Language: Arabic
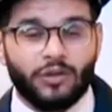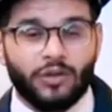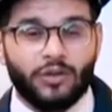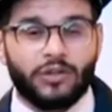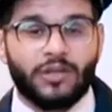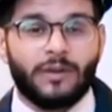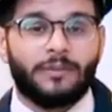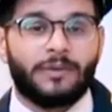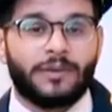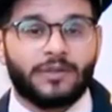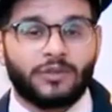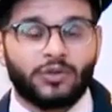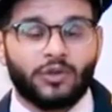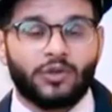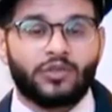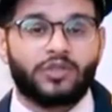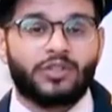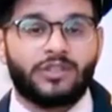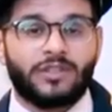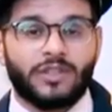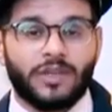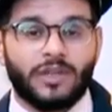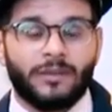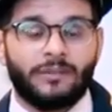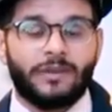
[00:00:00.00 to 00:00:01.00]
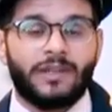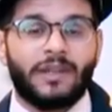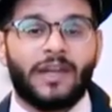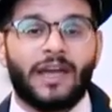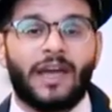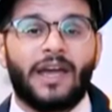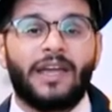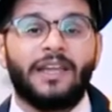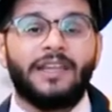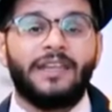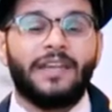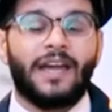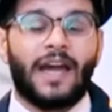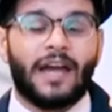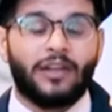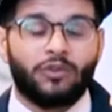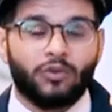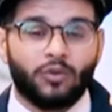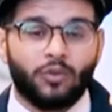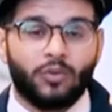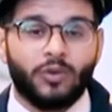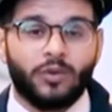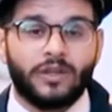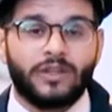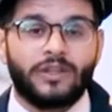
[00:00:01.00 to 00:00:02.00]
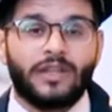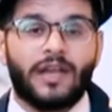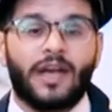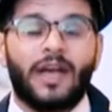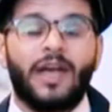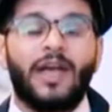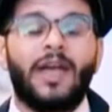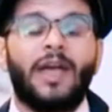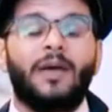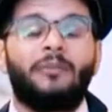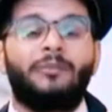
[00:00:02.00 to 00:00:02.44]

تعتبر زوجة ابنها هي عدوتها